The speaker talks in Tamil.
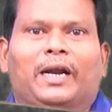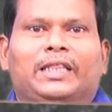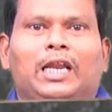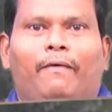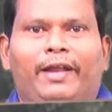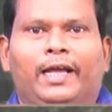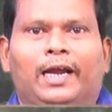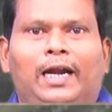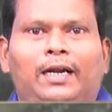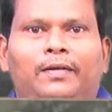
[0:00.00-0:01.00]
படத்தில்
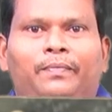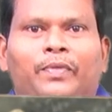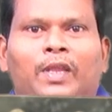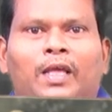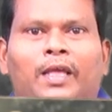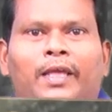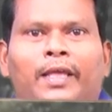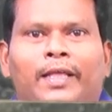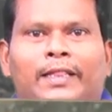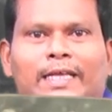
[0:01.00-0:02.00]
கவனியுங்கள்
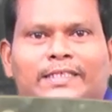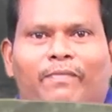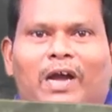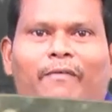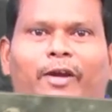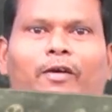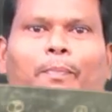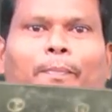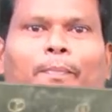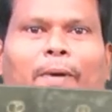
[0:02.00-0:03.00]
இந்த செவ்வக வடிவ
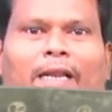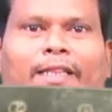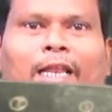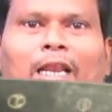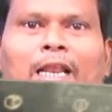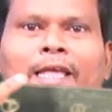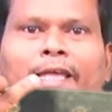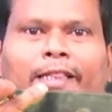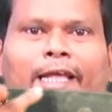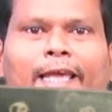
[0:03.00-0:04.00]
படத்தில்
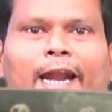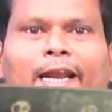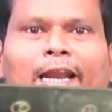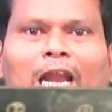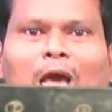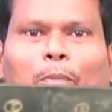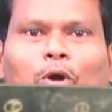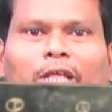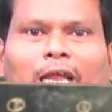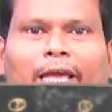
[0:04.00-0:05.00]
இந்த இரண்டு நீல
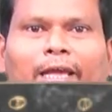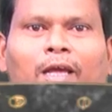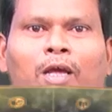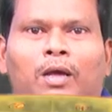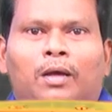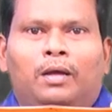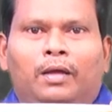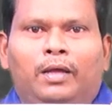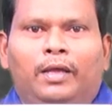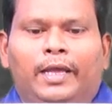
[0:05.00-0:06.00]
பகுதிகளை
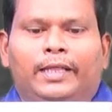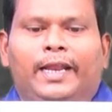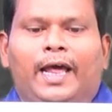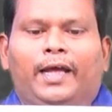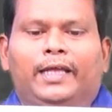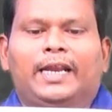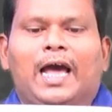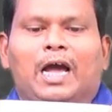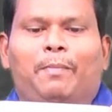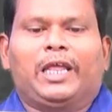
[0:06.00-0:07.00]
எதிராக
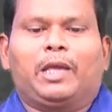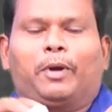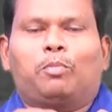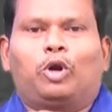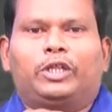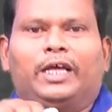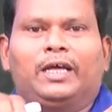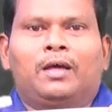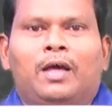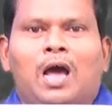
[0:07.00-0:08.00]
எதிராக மடிக்கப்படும் பொழுது
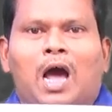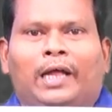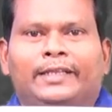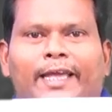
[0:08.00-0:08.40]
அந்த